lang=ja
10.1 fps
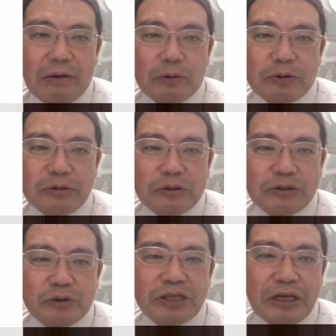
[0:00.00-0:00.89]

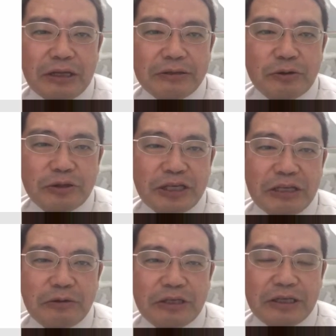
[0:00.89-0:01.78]
女性、女性な
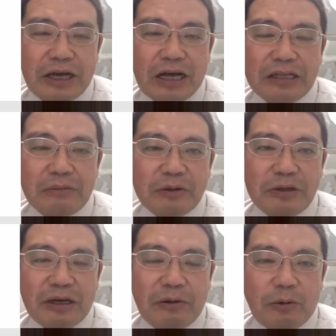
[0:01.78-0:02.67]
のに頭の
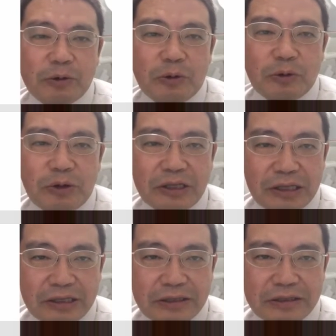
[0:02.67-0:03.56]
中は男の
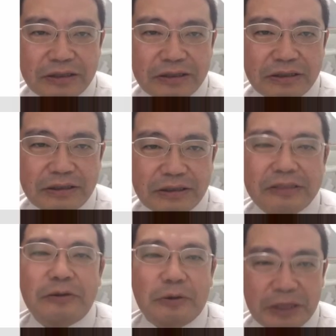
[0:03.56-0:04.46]
方で
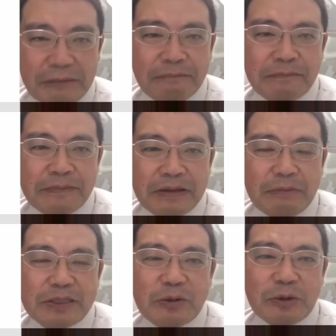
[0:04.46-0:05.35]
すよね。
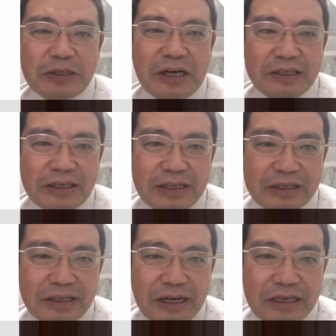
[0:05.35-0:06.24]
まあ、そういった方
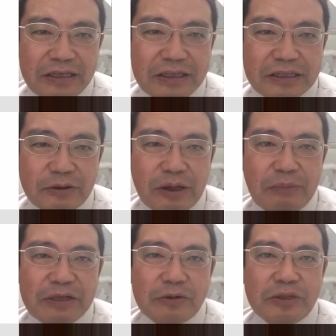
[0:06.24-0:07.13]
だったらいいんですけど、やっ
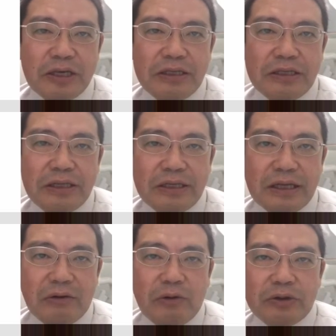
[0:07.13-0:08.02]
ぱり女性的
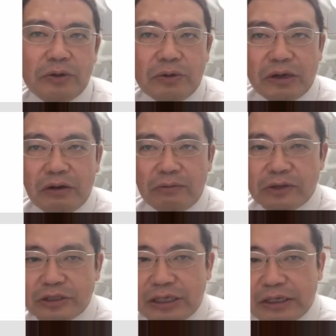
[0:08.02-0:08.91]
なこう共感を持
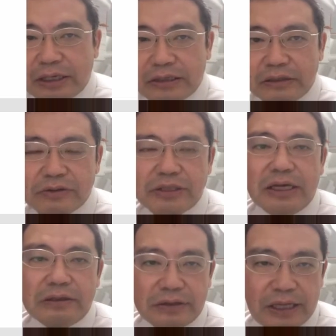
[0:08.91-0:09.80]
ちながらっていう
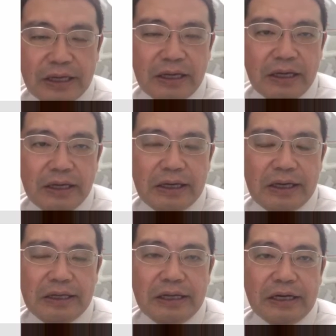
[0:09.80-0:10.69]
スタイルで、
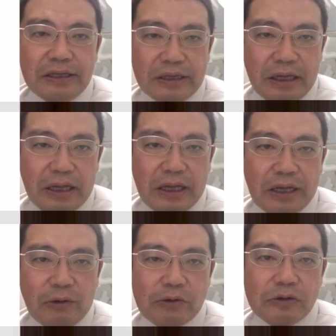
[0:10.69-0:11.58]
えー、なかなか、
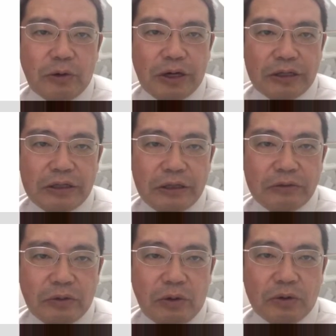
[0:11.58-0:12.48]
え奥越えってい
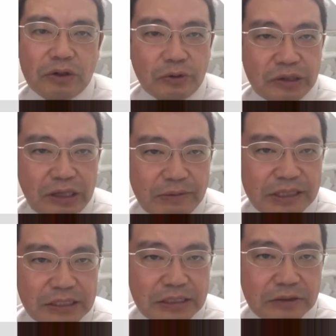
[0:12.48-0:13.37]
うのを一人で目
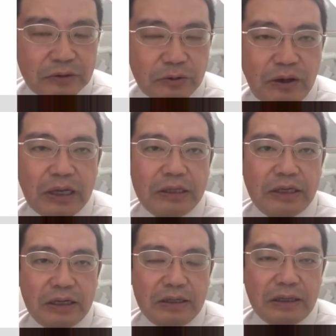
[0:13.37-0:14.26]
指していくのは、
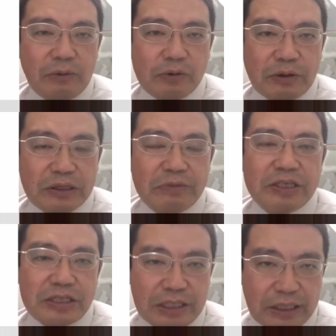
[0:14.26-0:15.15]
なかなか僕は厳し
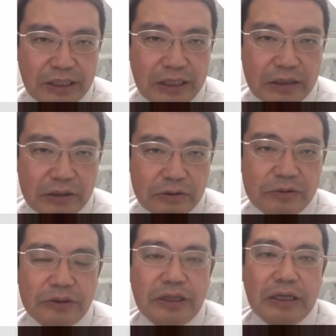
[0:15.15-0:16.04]
いんじゃないかっていう
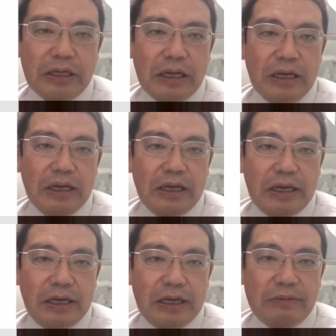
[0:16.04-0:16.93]
ふうに、
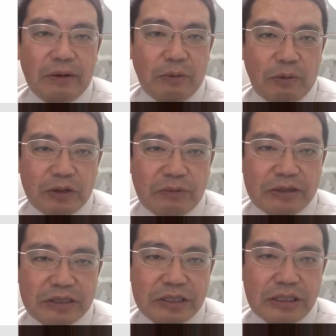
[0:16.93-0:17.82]
えー、今も思ってま
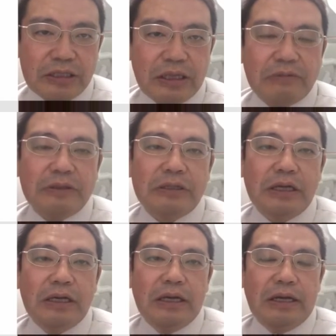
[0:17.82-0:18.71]
すし、多分、
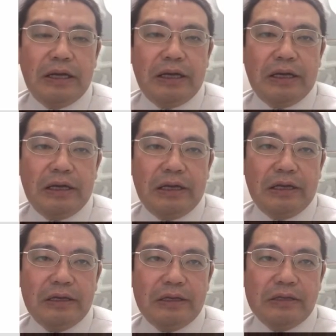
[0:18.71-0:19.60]

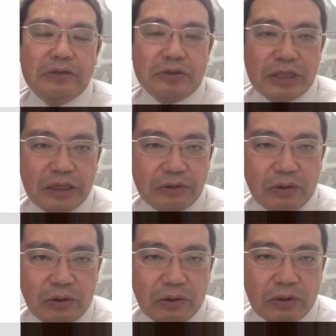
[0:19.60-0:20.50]
えー、女性
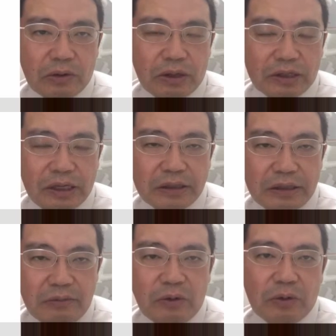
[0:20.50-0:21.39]
の
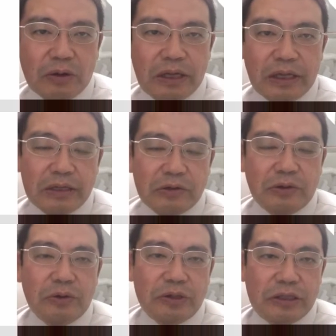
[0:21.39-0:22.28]
方々も、えー、そ
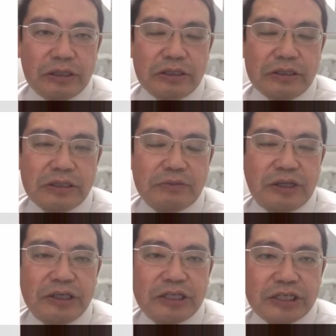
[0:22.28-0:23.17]
のように自分
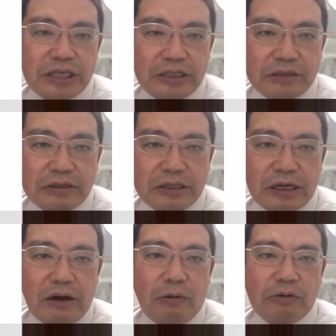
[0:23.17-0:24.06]
で認識されている方
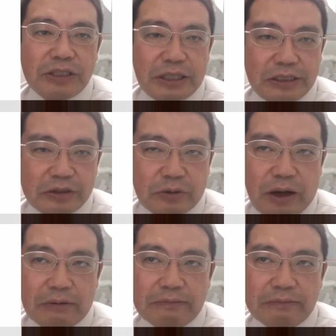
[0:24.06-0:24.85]
が多いんじゃないでしょうか。